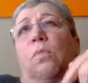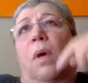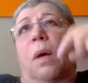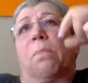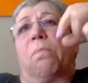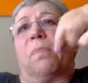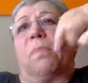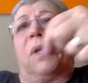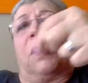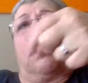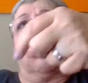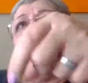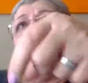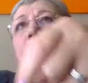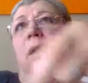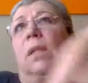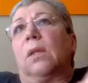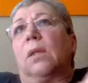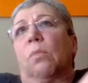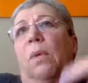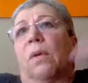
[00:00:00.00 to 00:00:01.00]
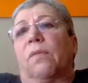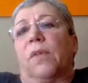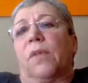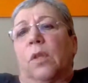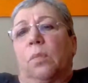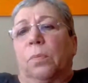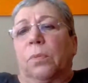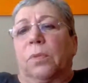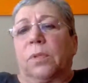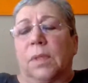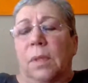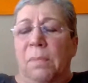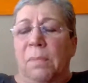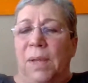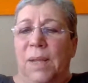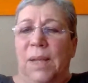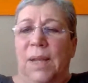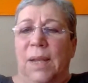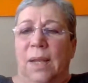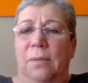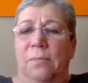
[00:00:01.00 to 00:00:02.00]
uma pílula de uma vez por
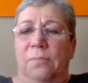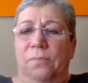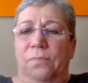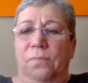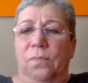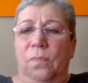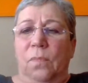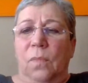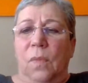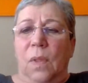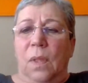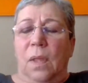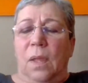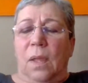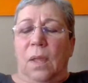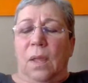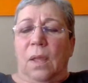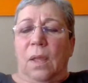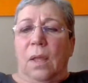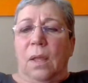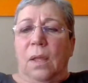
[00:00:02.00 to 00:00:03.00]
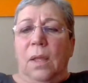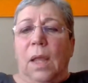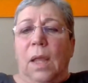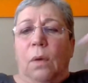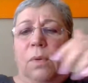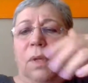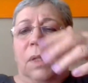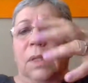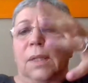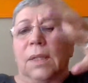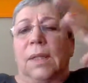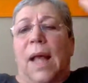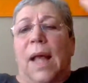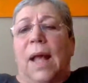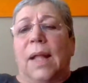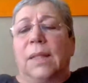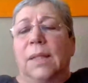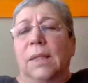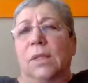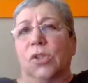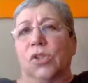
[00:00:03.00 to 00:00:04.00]
semana e a
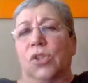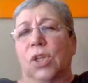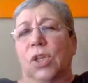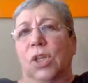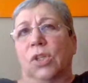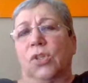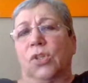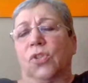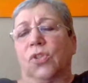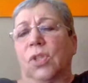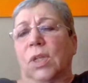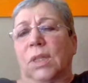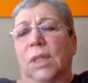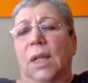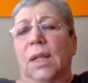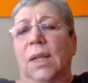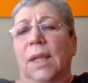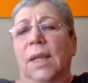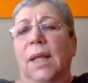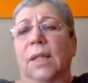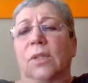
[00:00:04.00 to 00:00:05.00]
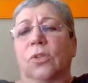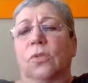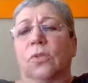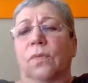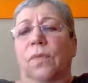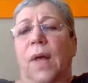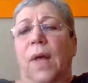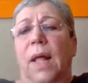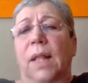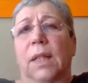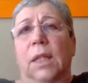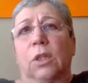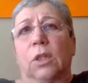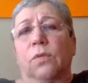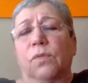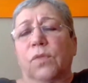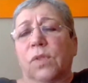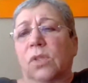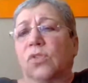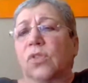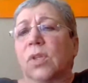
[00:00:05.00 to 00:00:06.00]
quantidade de gente que já está negativada,
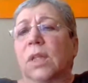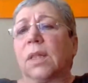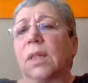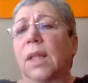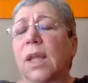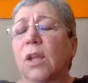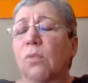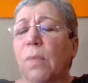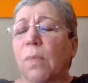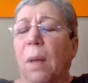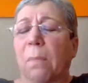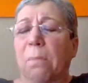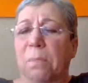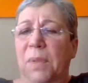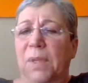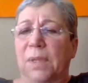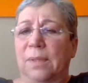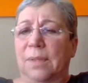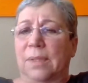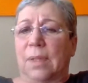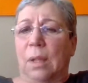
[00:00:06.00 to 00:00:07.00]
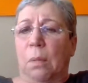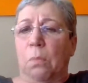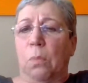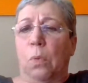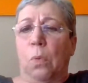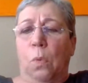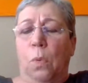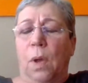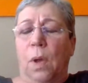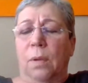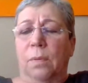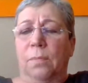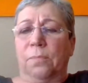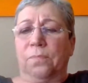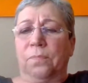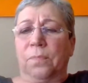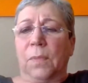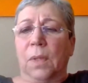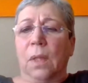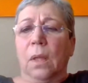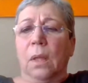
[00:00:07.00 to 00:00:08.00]
então você já tem uma pista boa,
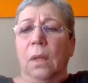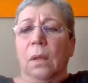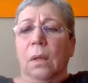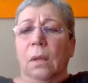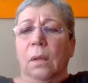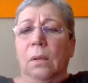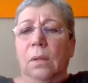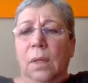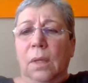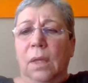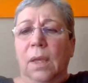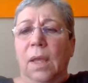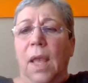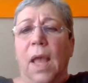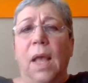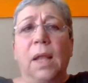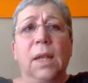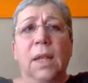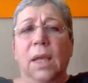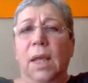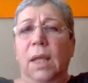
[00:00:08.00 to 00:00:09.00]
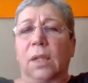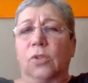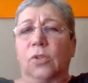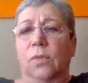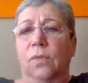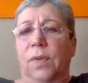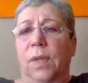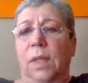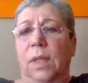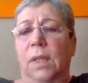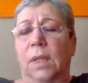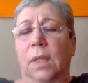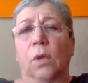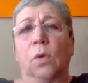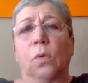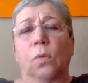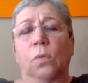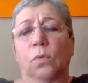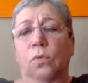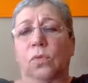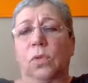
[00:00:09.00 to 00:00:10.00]
que é a
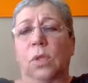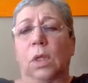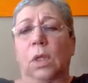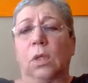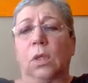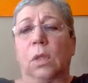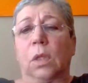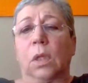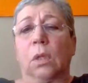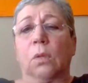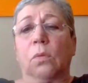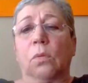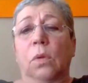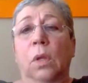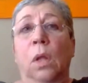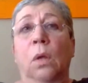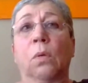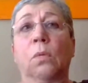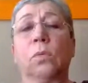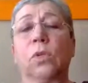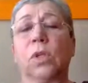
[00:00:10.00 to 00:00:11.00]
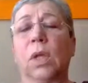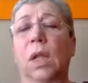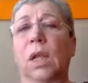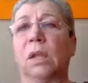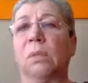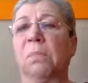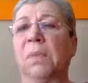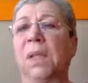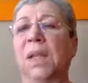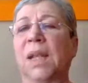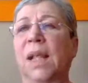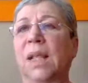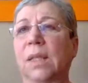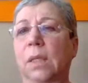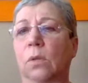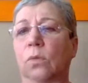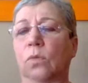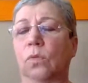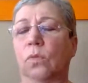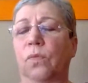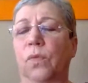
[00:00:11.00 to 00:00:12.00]
negativação no sentido não de
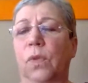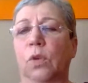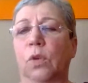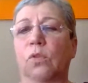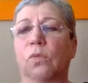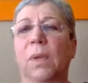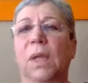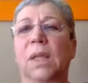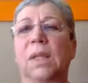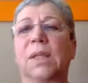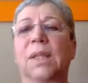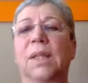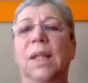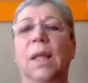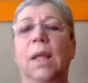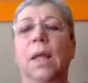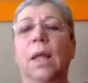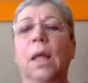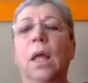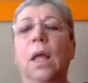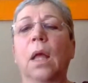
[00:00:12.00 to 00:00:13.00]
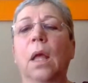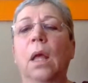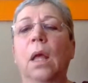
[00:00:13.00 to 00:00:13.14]
eliminação do vírus, mas de